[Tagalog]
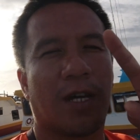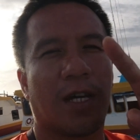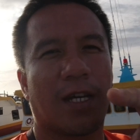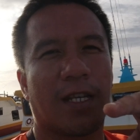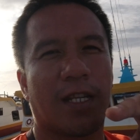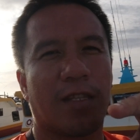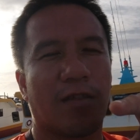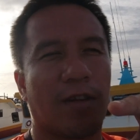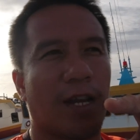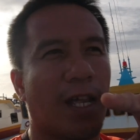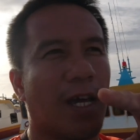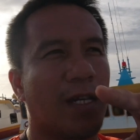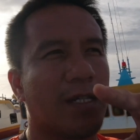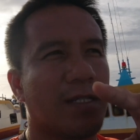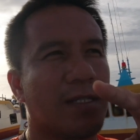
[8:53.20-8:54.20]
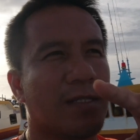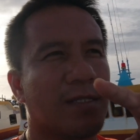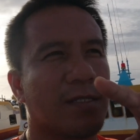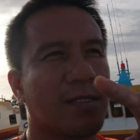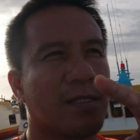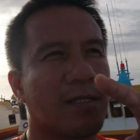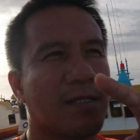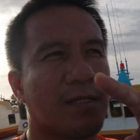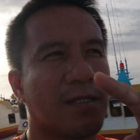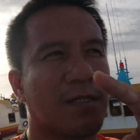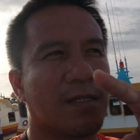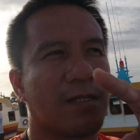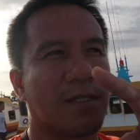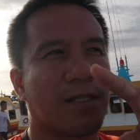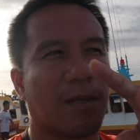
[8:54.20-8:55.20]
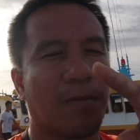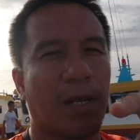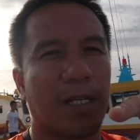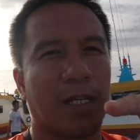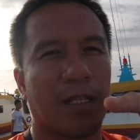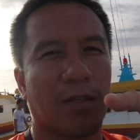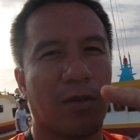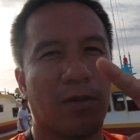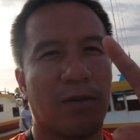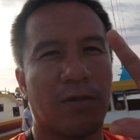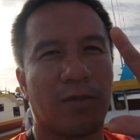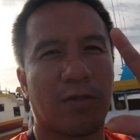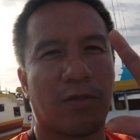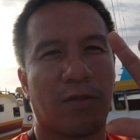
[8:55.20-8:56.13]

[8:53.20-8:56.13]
hanggang dito na lang sa vlog na to.